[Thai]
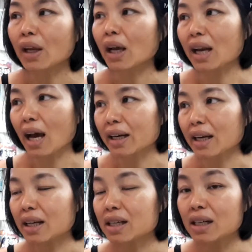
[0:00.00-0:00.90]
กระดาษใน
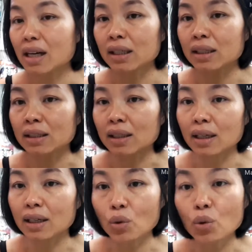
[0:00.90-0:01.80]
เครื่อง
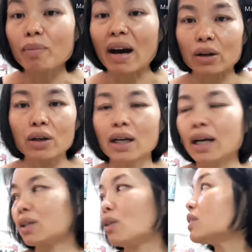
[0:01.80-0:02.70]
รูดบัตรด้วยนะ
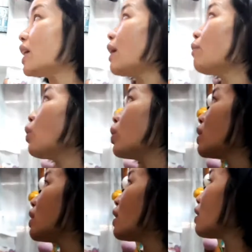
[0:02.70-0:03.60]
คะ ต้องเช็คหมด
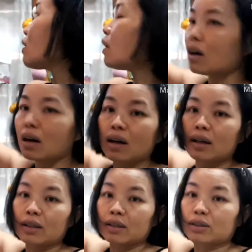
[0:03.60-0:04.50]
แล้วก็
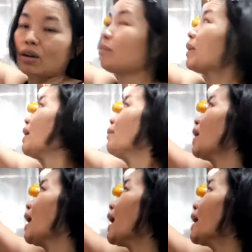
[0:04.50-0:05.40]
ต้องมา
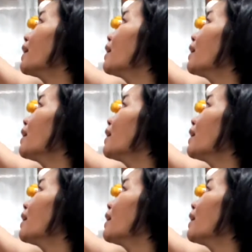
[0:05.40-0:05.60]
ทำการ